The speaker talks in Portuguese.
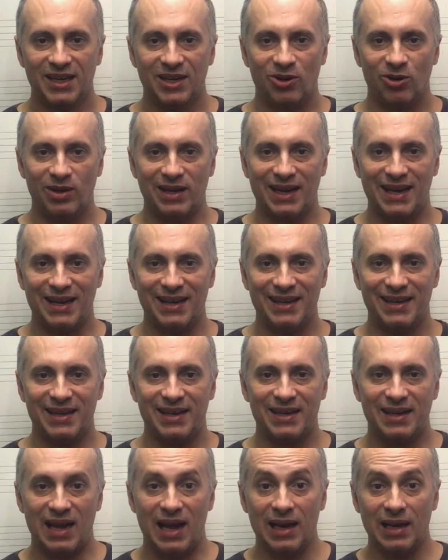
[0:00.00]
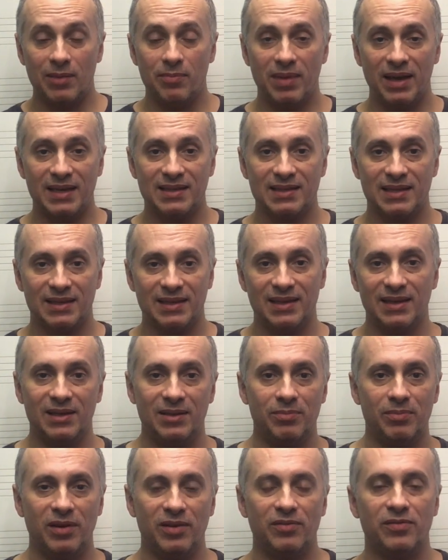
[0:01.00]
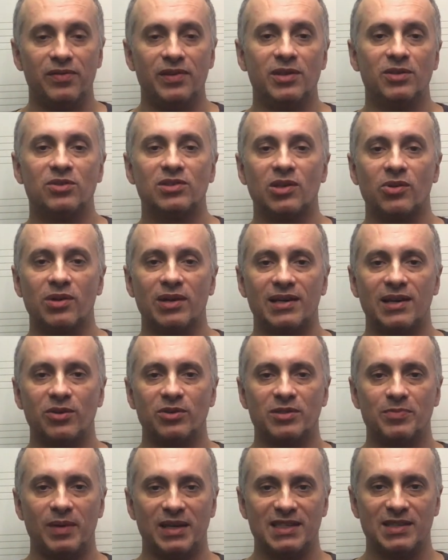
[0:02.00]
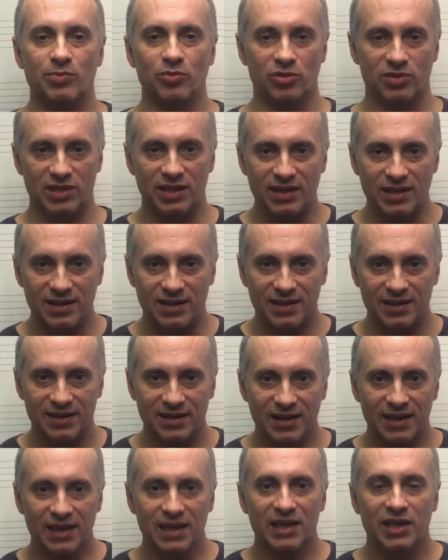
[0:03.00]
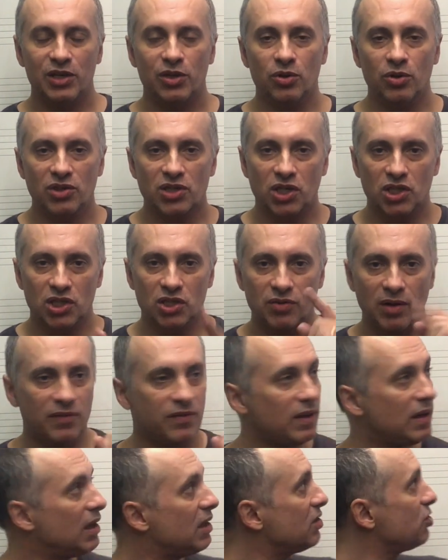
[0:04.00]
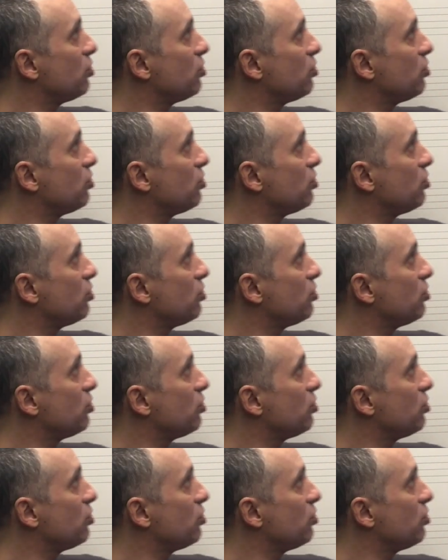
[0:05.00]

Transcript: Olá galera, Ale aqui, bem-vindos ao canal Spatz Music e hoje a gente vai falar